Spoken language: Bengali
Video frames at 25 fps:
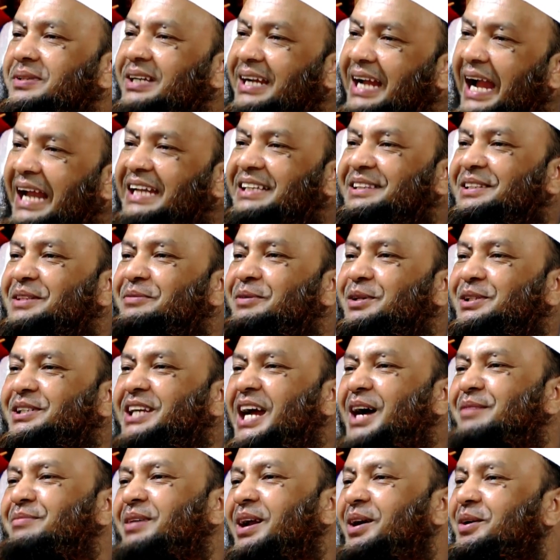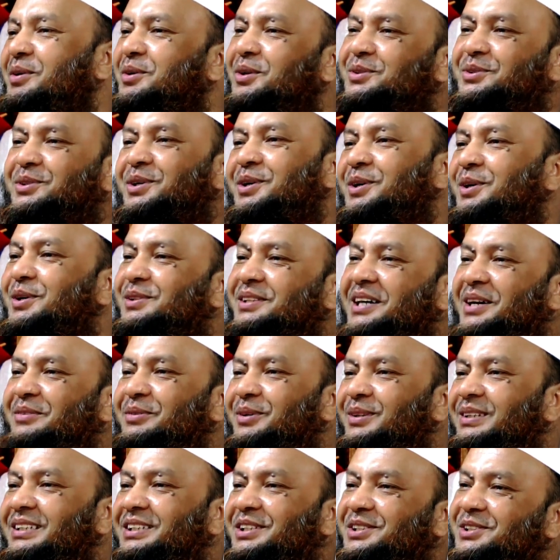যে খাইতে বসে আমরা কত কথা
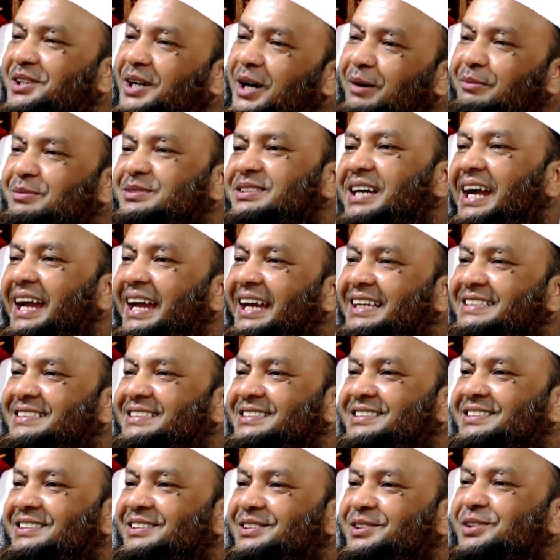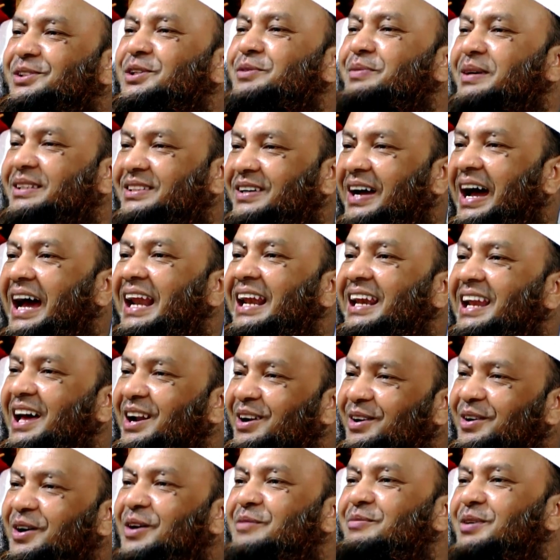বলি সব জায়েজ শুধুমাত্র
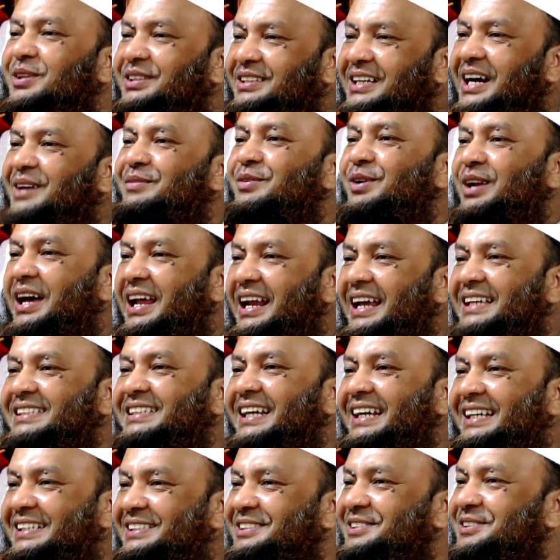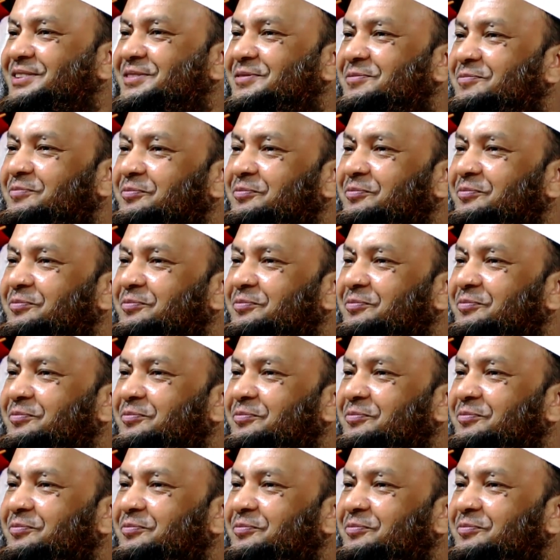আল্লাহর রহমত কামনা না জায়েজ